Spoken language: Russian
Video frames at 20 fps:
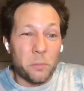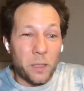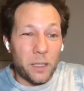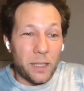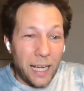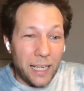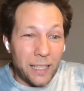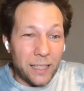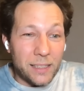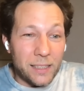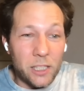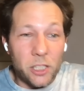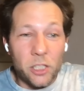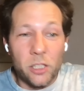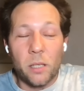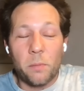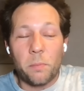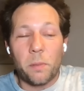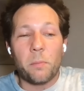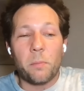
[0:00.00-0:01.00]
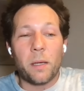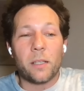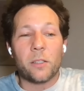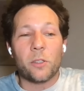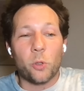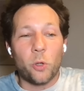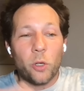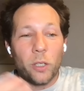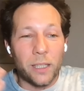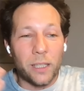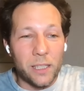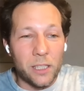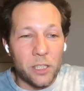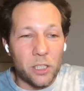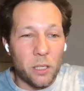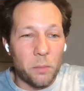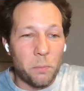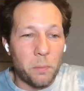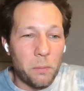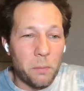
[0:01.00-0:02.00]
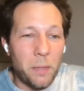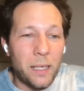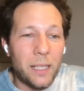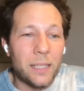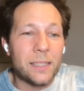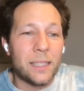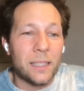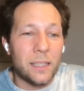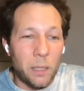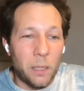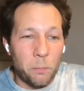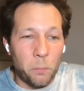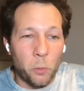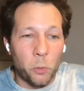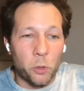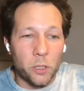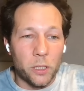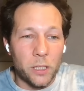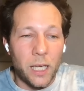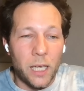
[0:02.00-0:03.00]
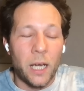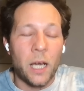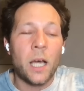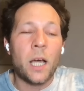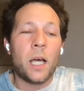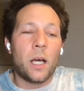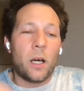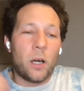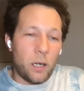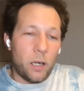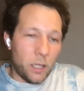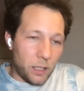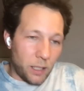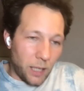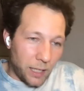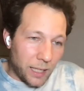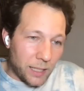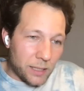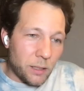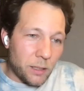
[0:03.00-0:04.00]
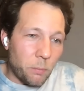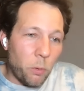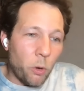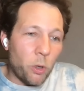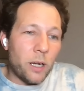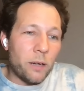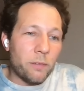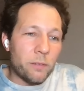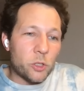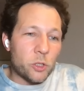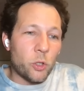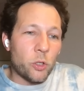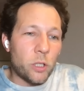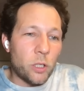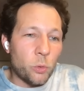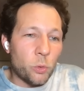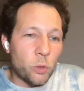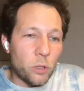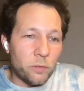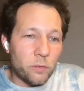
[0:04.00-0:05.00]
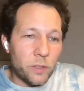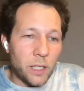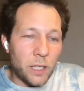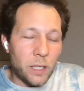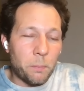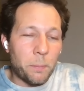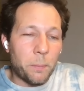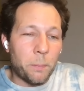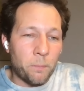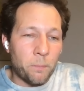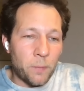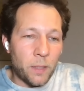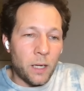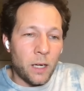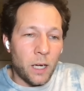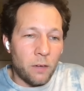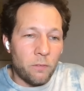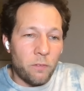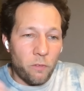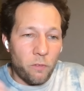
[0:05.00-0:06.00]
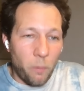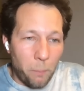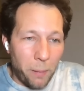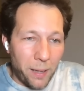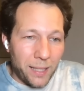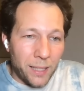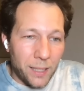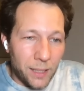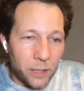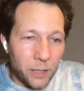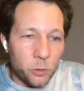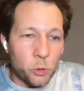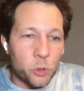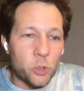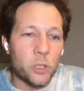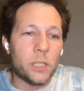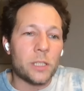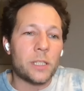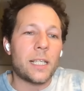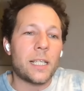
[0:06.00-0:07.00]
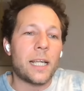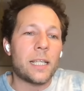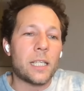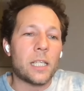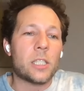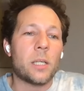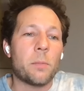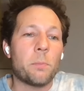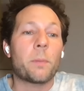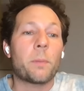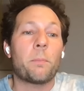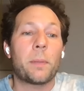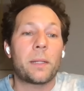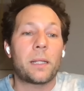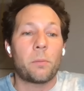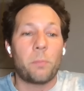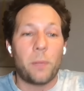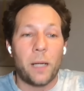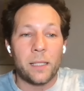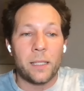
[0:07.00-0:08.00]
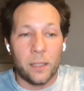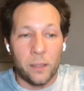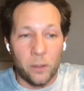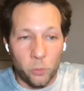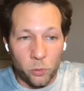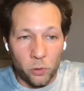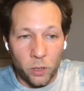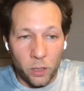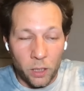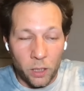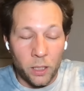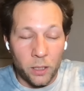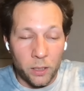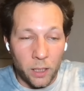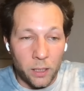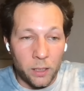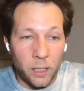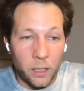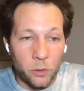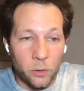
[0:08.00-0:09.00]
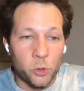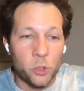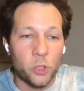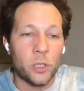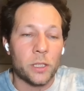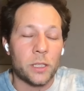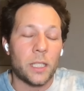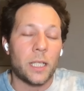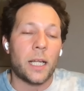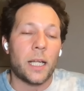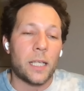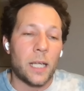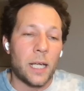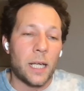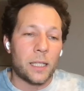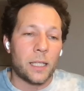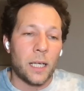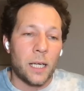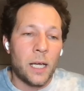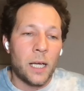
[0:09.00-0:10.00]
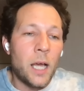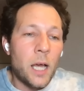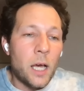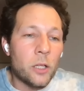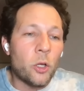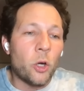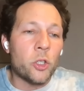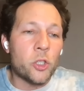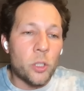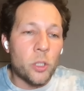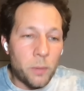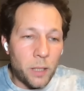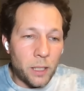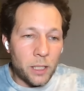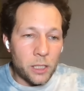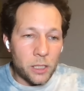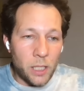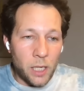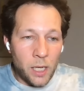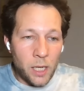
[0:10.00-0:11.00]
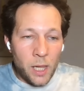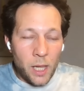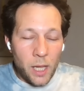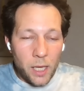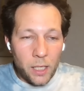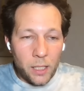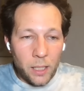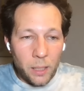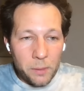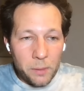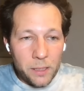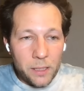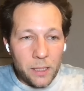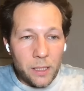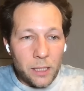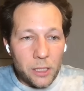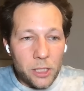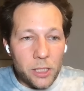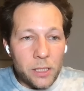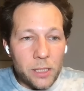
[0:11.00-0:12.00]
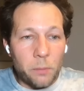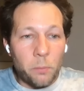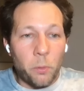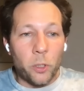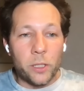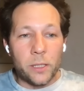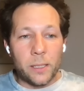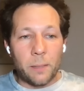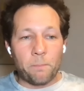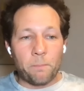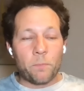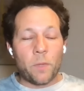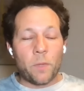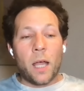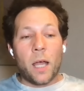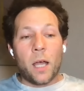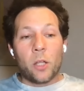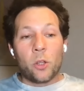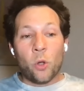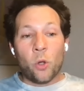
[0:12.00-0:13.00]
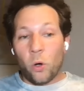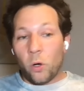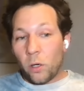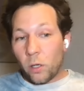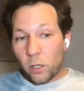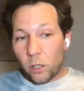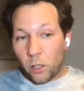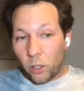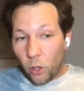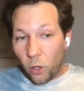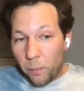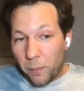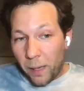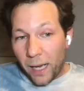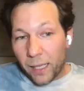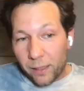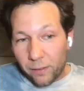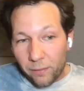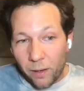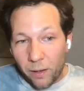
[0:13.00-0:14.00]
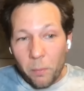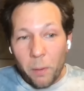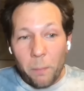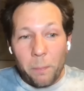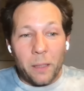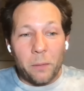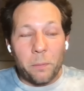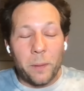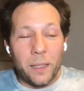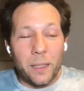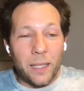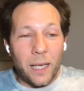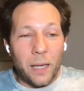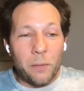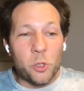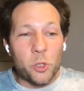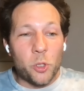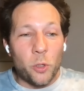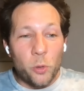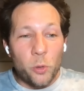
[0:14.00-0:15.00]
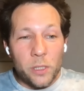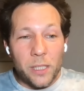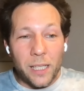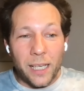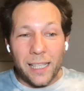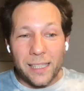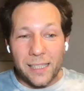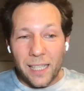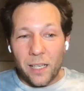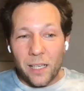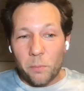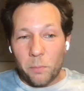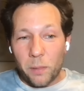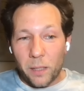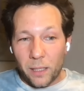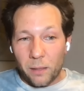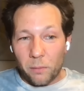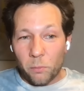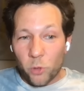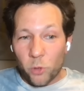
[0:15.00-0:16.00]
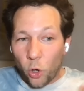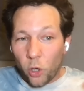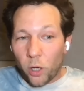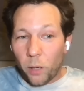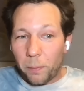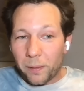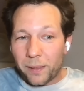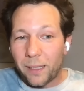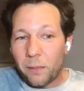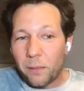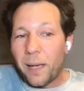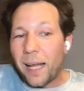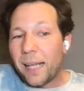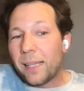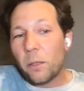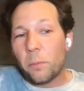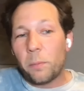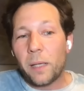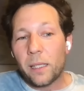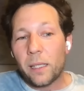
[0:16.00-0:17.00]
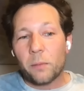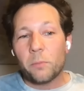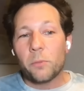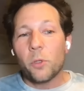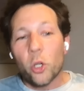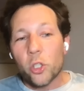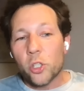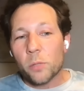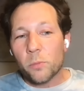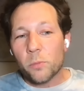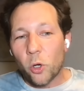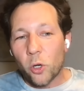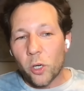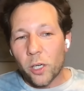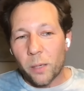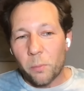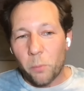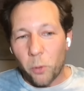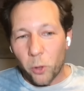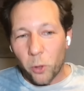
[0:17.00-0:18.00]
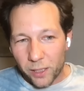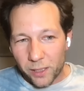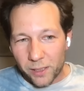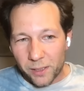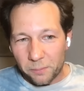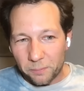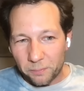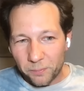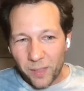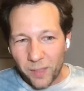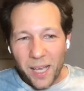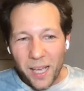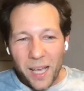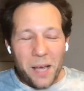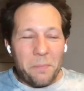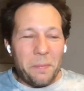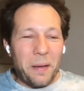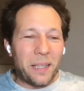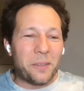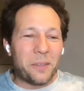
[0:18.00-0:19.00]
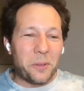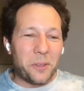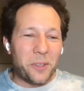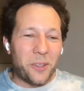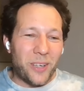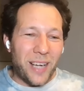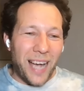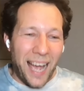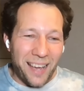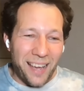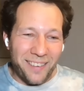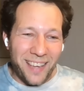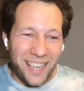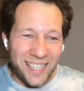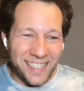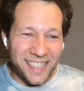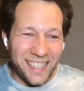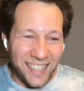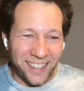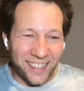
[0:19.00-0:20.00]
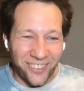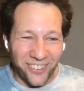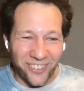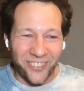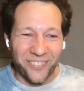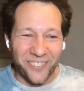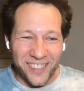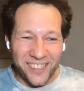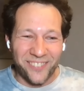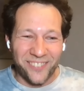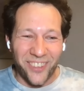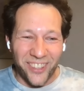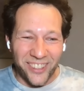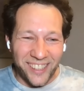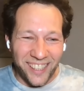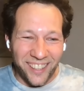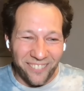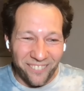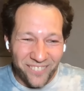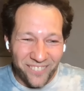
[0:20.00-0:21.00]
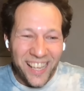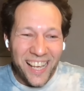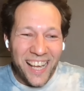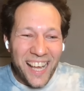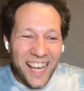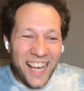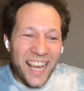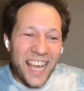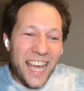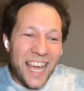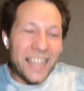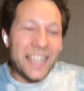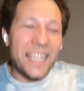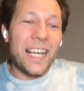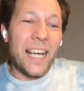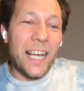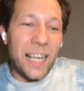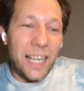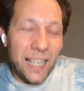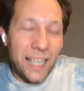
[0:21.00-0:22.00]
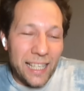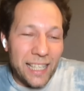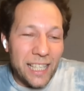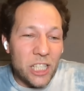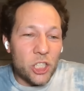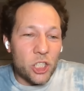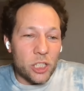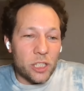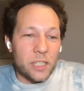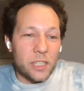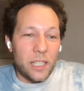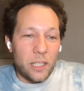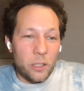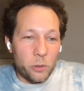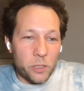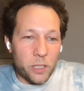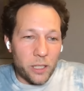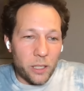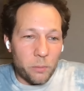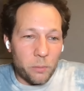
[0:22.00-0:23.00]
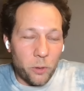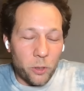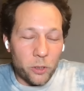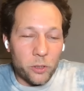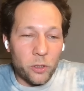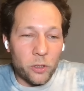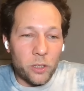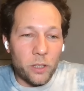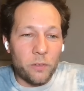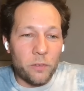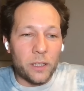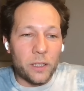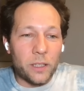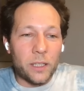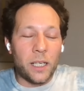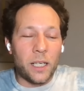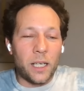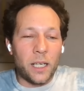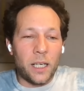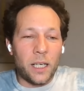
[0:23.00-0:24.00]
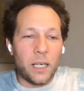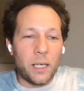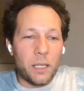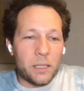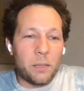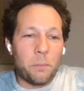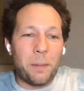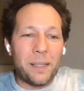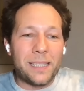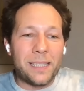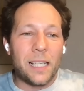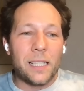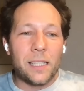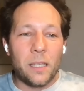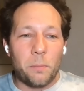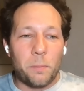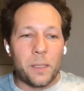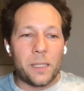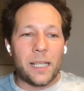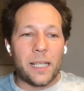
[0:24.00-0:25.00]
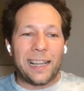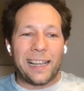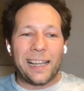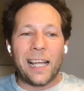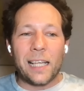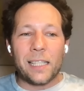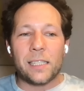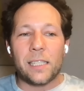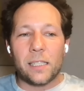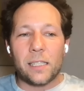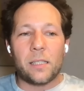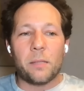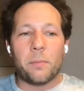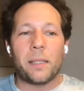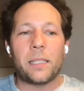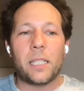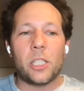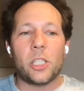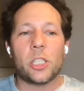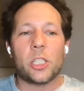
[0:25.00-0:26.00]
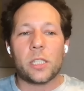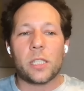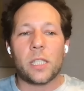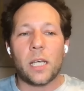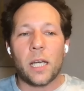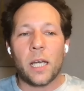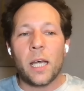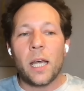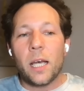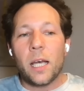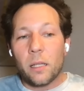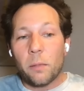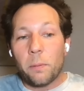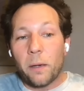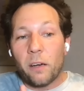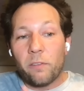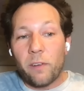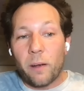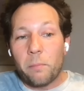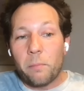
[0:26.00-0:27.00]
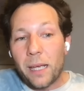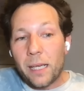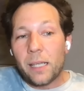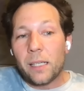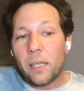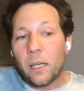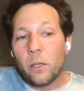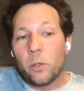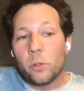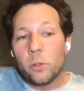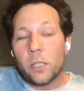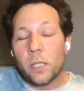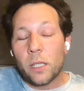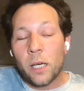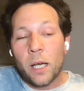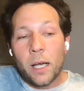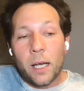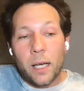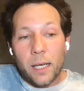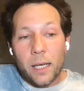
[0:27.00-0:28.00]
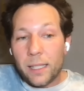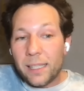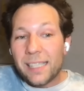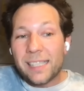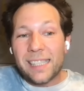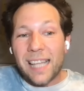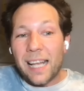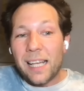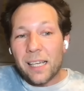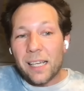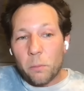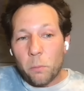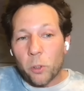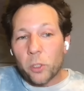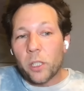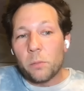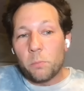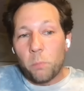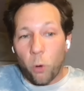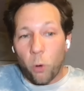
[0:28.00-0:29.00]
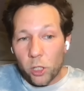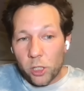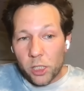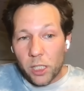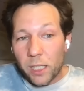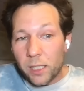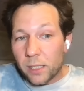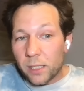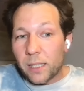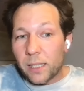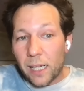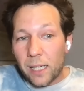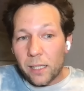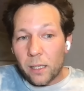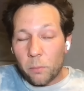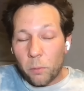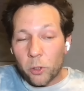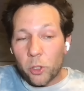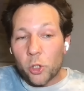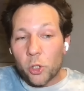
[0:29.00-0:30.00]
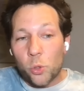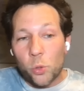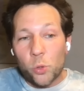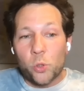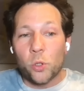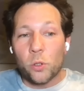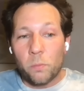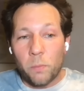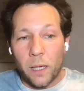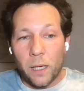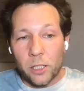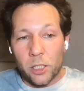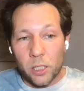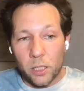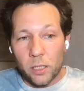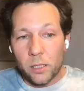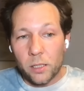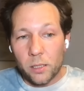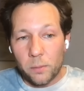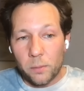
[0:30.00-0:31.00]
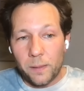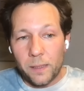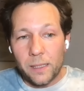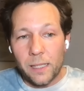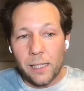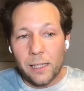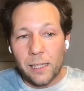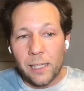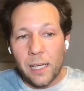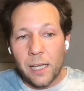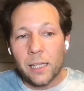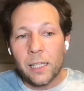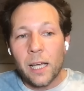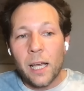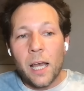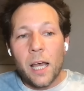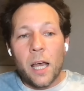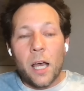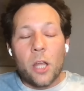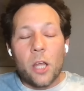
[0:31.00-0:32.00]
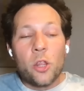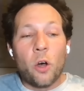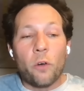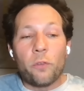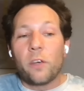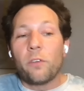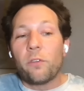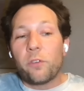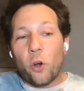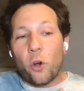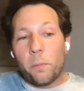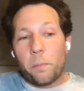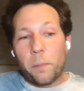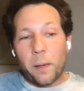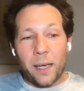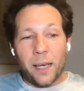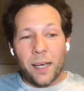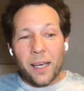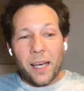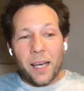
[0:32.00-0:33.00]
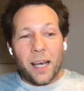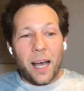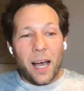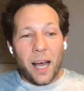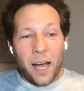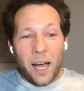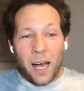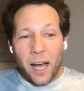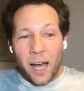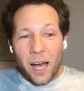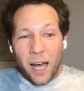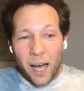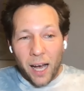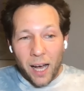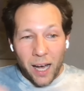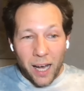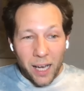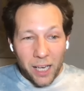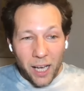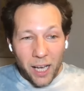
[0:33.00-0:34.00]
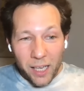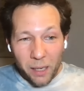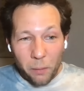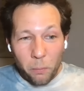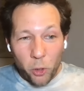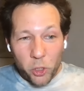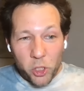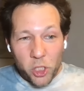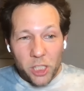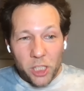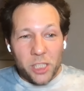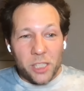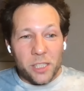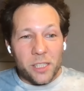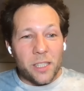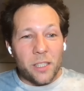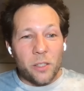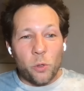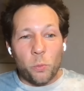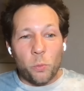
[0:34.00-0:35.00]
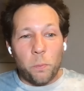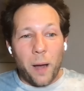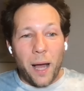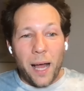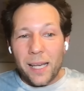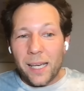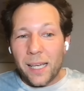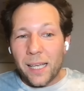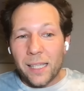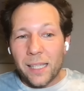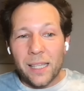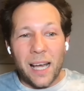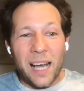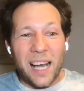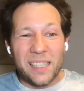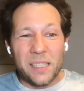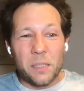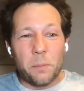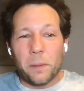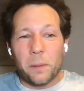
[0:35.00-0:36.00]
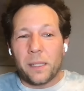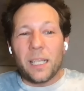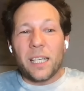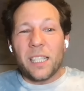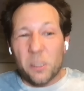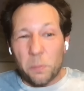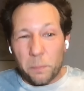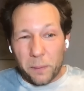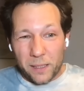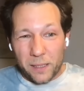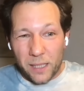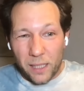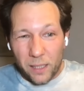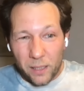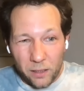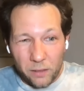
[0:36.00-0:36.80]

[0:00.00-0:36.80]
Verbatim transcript: Китай классический пример, другой классический пример это Сингапур, где гораздо более высокие уровни а, ВВП на душу населения, чем потребление на, э, на, на душу населения. И это то, о чем, конечно, экономисты должны заботиться. Но кроме этого, мы предполагаем, что люди хотели бы много потреблять, но при этом не очень много работать. Поэтому другая вещь, на которую мы смотрим, это какие часы люди работают. И вот э, за последние 50 лет систематически, например, в Америке люди не стали работать больше, они стали работать чуть-чуть меньше за 50 лет. Но в Европе а, рабочие часы упали на типа 30%.